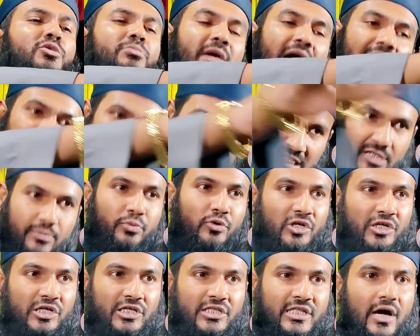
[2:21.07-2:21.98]
তুমি হাত
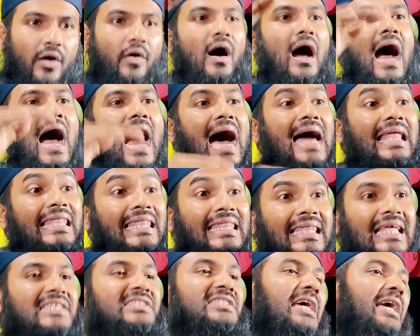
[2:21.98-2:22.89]
বুলিয়ে দাও
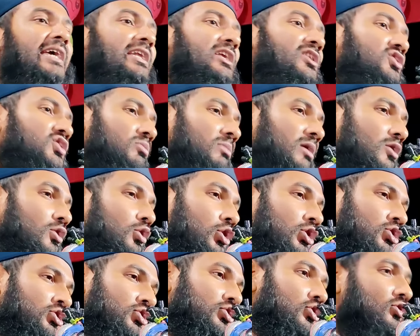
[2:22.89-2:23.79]
আল্লাহ চাইলে তোমার
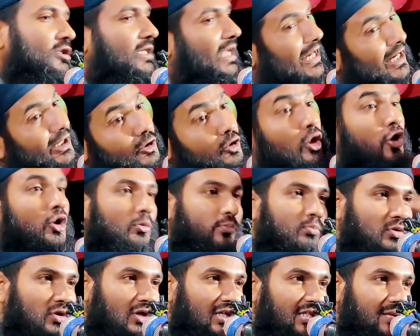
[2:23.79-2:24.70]
অন্তরটাকে
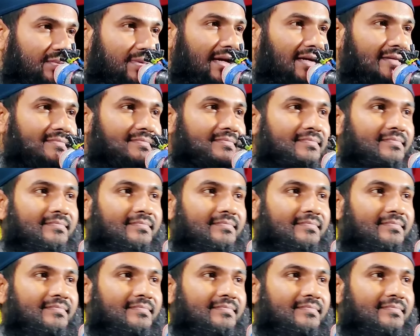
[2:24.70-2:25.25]
নরম করে দিবে